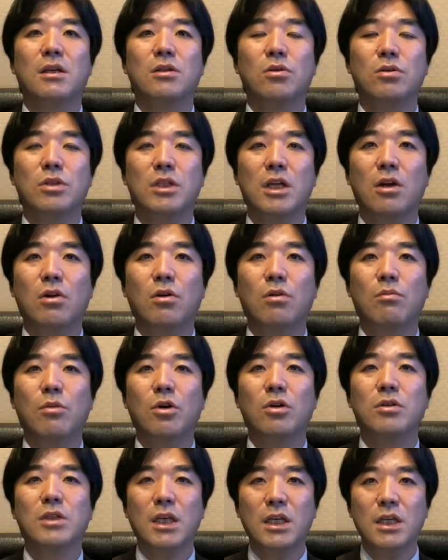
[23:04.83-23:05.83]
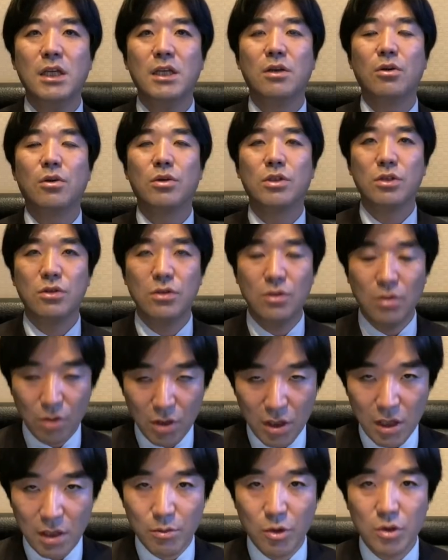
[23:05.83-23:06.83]
そちらの本もぜひよろしくお
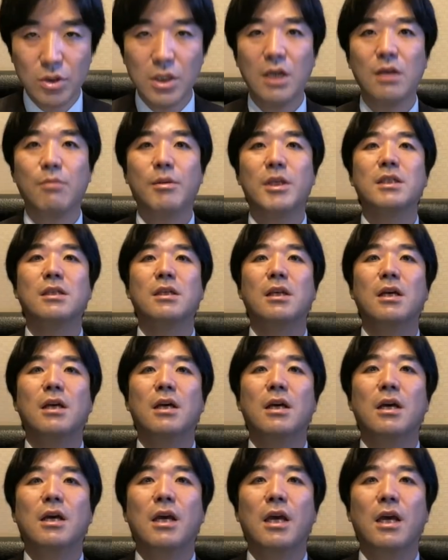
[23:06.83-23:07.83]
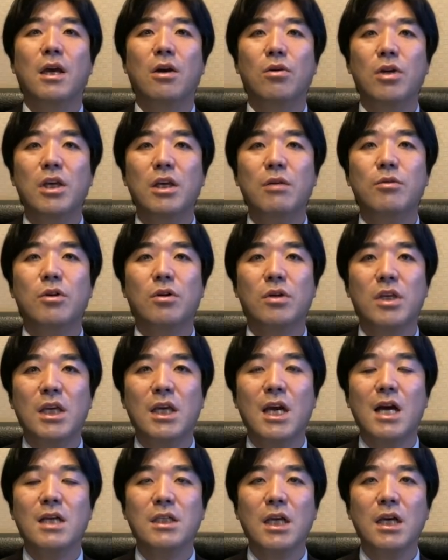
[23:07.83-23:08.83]
願い申し上げます。オリーブの
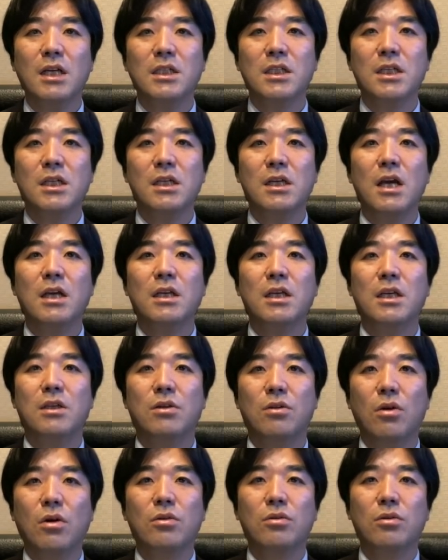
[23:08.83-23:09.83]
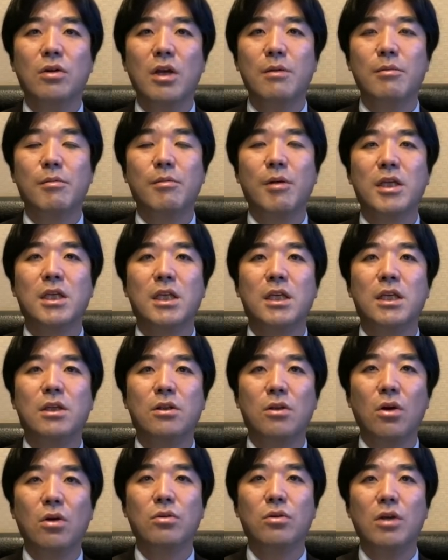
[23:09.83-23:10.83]
木朝霞市議会議員の富山真紀議
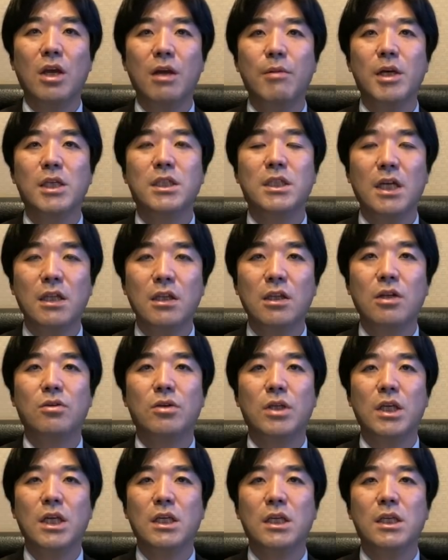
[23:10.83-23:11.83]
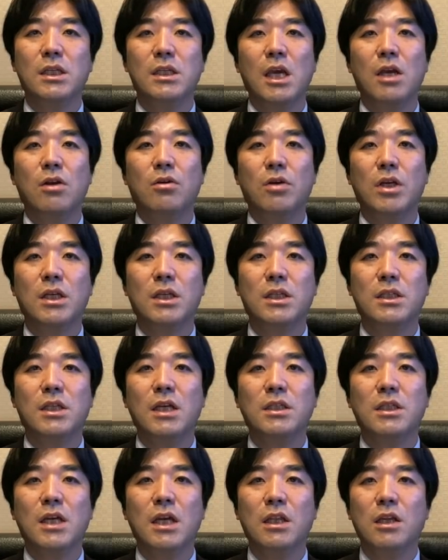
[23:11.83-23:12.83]
員の富山木チャンネル、1期生の1期
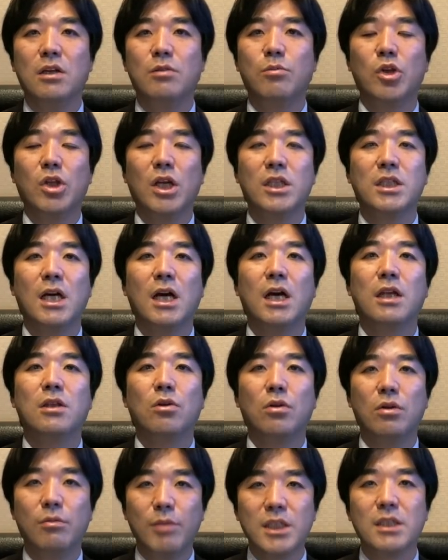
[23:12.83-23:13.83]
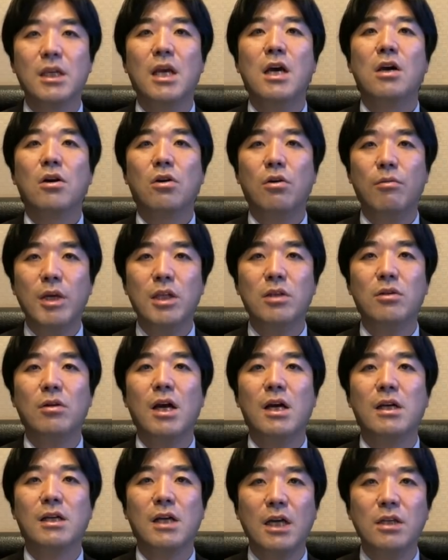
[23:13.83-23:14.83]
生チャンネルも立ち上がっております。コメント
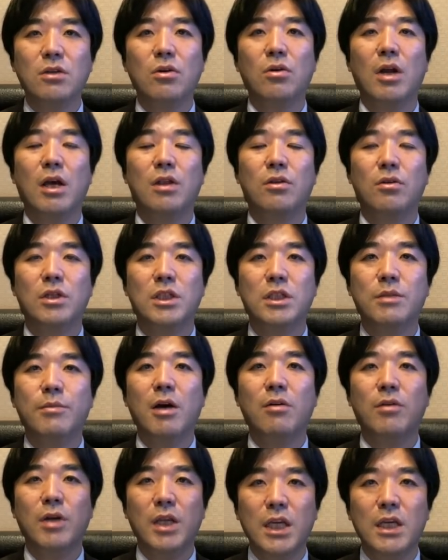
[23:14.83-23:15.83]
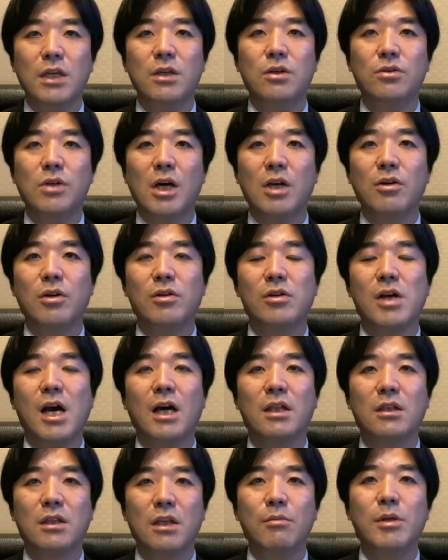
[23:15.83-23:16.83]
欄、概要欄の一番上に URL が
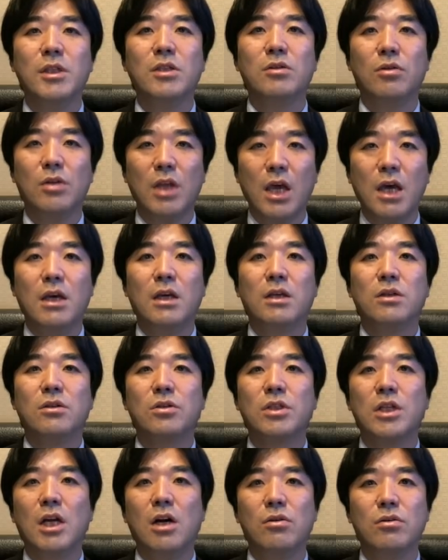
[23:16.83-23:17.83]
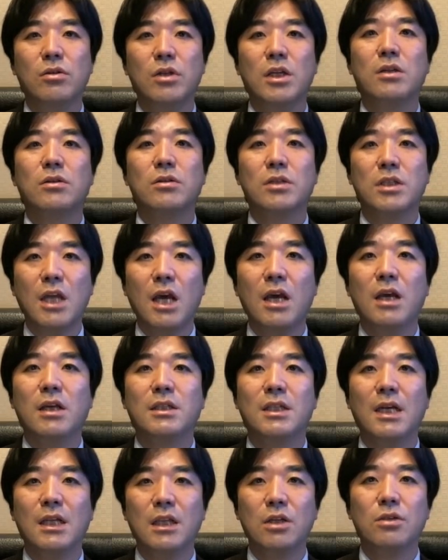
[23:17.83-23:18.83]
貼っていますので、そちらをクリックし
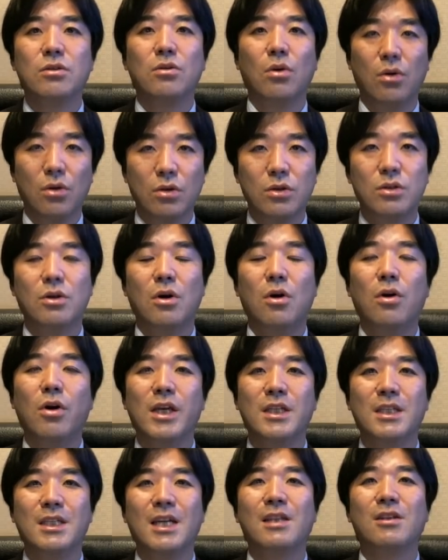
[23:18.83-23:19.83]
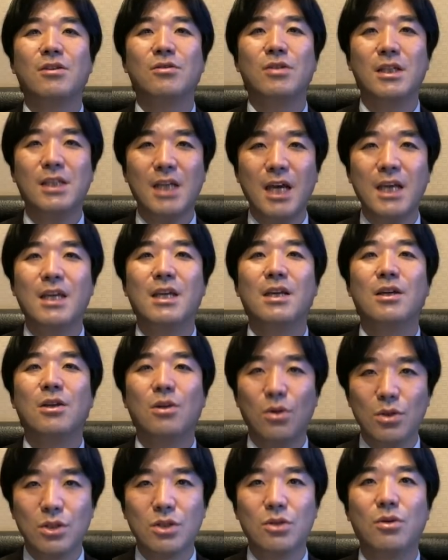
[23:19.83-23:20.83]
てチャンネル登録応援してやってください。
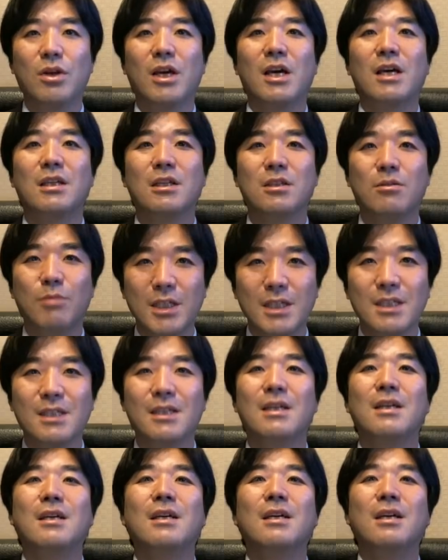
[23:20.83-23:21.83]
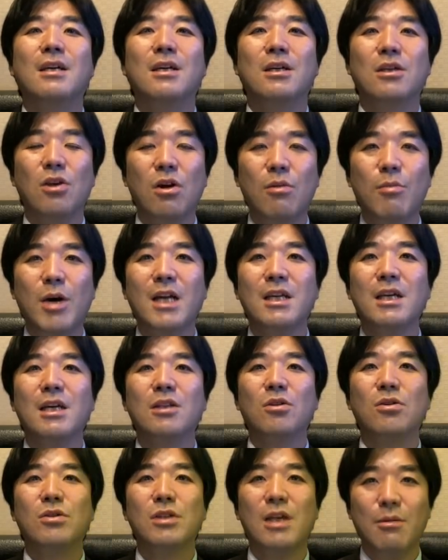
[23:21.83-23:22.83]
よろしくお願いいたします。今日もありが
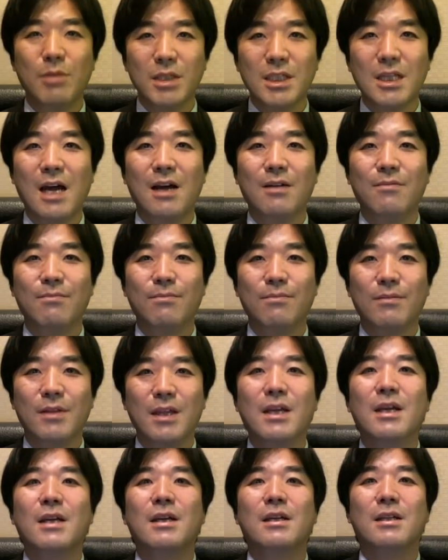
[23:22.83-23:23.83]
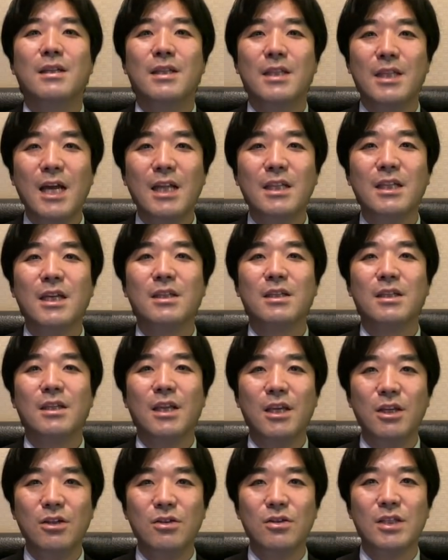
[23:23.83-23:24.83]
とうございました。なんだって
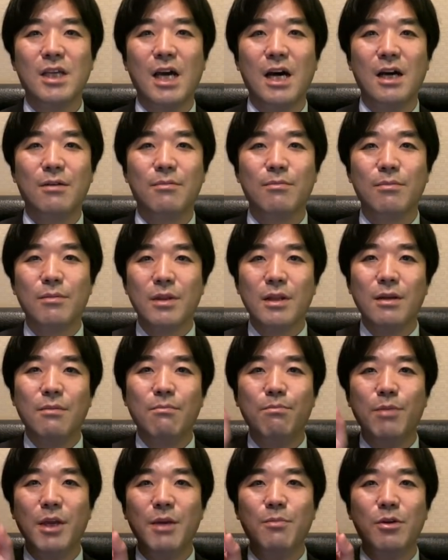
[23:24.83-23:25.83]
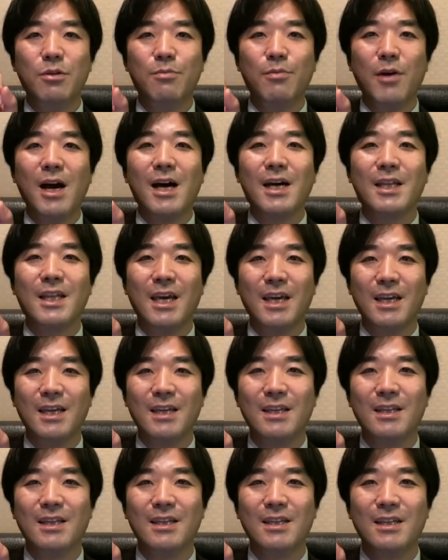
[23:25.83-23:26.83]
できるのさ、ピープルパワー
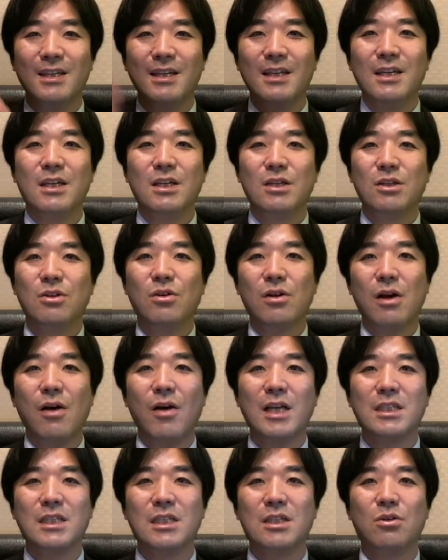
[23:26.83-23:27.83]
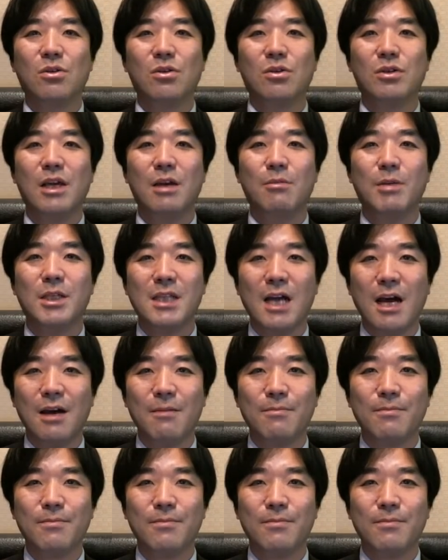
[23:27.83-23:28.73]
で。黒川敦彦でございました。